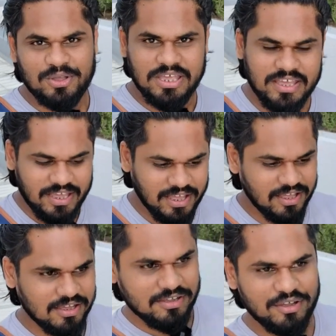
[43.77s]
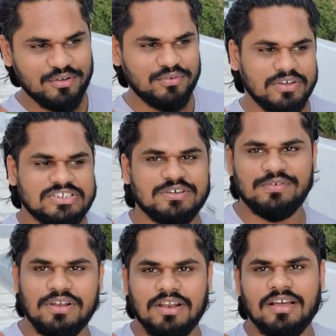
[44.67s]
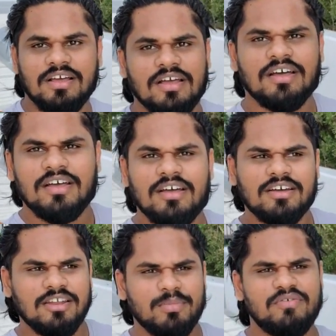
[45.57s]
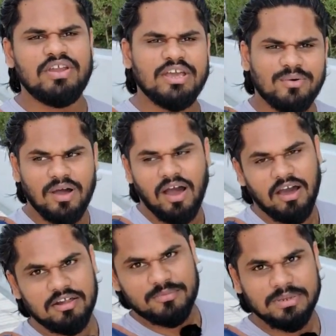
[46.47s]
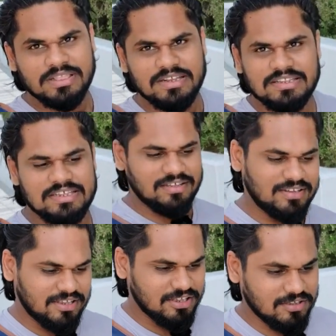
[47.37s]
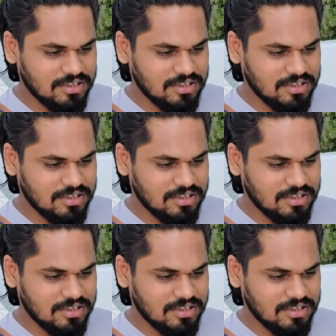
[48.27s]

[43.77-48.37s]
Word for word: ஓகே ஃபர்ஸ்ட் ஆஃப் ஆல் நம்ம வீடியோவை ஆரம்பத்துலேருந்து அந்த